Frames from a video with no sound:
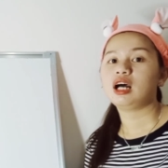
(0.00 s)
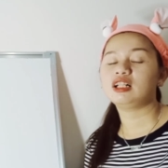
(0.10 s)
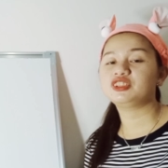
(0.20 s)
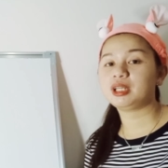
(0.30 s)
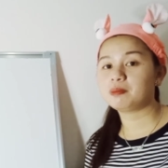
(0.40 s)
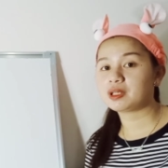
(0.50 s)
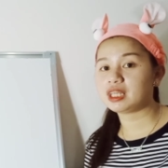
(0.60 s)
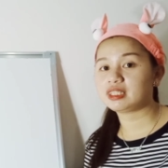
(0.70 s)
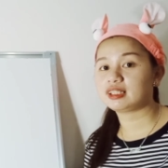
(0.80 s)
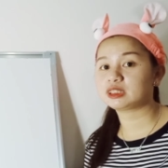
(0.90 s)

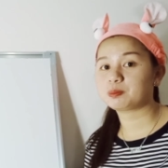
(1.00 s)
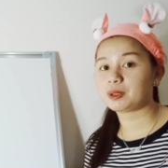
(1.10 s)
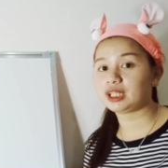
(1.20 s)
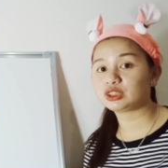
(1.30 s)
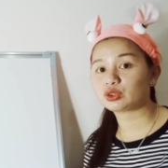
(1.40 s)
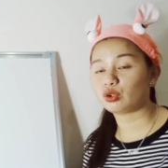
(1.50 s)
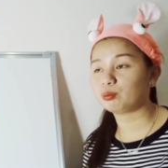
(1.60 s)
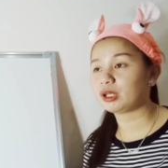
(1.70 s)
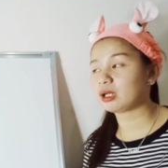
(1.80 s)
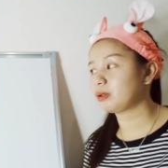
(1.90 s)
algebraic expression
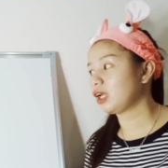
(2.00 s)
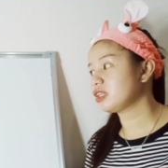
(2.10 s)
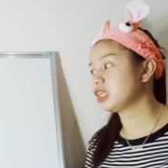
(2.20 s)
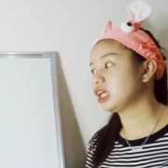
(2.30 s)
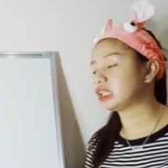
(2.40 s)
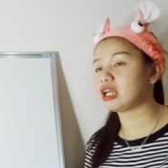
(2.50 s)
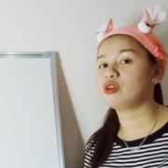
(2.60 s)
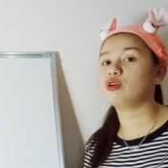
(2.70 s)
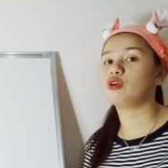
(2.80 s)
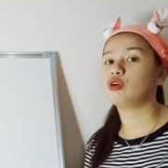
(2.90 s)
para may idea
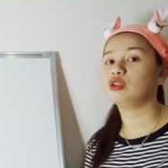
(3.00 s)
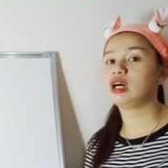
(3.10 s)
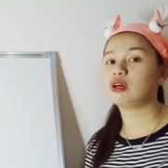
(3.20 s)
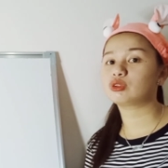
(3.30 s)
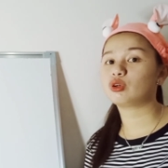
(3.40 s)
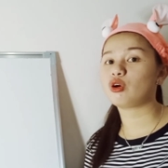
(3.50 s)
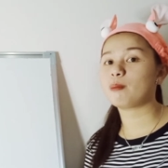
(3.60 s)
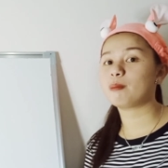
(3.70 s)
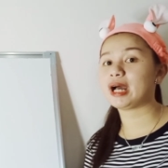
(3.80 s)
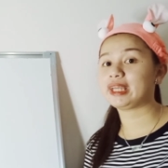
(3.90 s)
tayo on how to
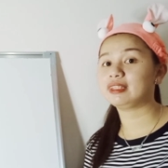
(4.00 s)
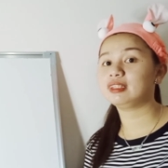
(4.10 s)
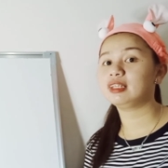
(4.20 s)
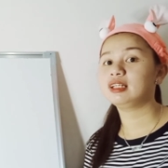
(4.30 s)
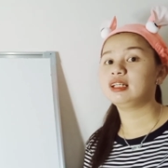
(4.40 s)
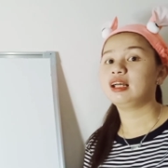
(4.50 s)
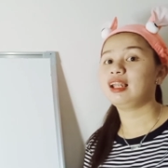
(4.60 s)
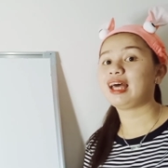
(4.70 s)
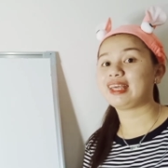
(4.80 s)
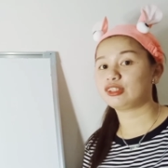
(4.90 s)
combine
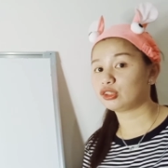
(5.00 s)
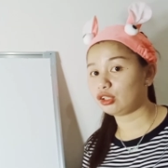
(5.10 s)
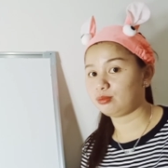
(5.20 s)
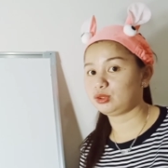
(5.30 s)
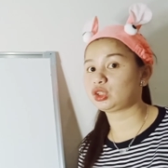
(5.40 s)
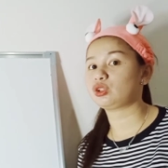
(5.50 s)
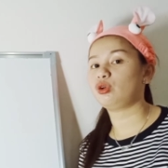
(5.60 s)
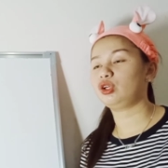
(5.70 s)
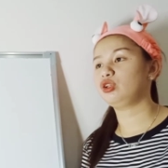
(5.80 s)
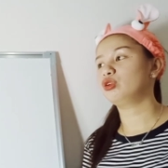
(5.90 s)
like terms
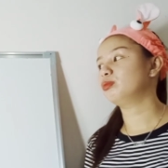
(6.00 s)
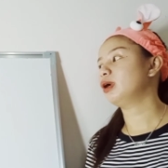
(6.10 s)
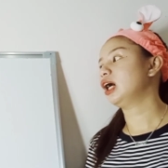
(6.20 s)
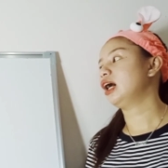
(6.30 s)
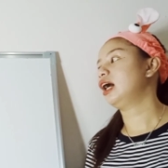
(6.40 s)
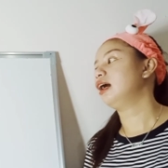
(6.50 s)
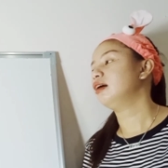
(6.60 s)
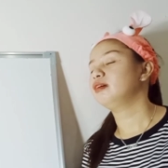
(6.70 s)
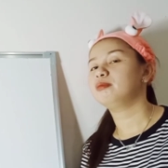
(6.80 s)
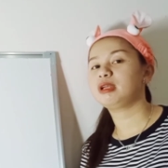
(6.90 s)
or yung mga
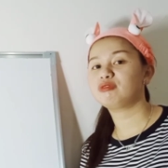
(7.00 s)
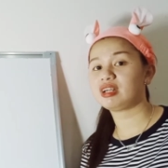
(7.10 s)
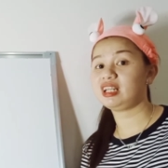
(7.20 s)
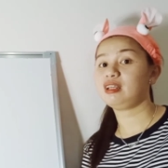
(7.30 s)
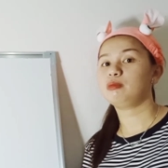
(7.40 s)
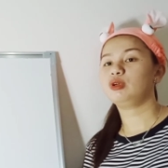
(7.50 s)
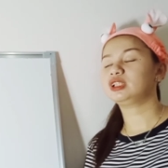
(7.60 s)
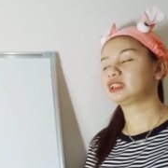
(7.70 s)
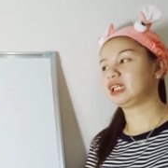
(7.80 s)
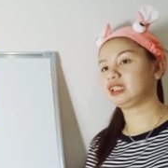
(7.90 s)
may
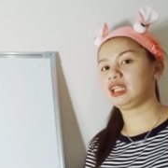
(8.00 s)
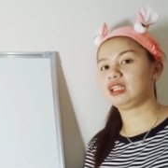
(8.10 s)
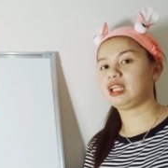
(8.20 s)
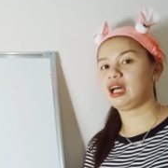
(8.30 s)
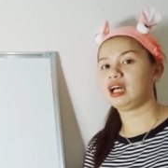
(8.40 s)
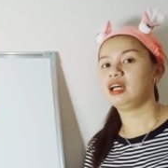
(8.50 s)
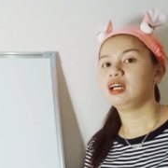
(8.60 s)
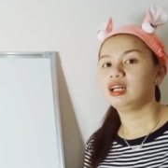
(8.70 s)
variables natin na